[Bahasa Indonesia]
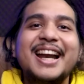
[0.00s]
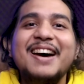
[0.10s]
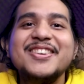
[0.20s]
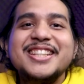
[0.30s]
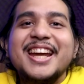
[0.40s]

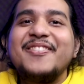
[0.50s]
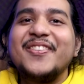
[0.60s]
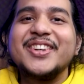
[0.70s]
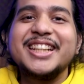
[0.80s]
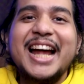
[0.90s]
Kenapa sih
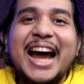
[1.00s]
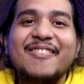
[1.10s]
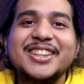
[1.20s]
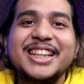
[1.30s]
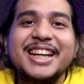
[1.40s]
K-popers
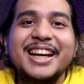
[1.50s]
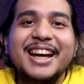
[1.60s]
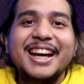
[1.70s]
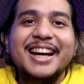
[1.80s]
kenapa sih?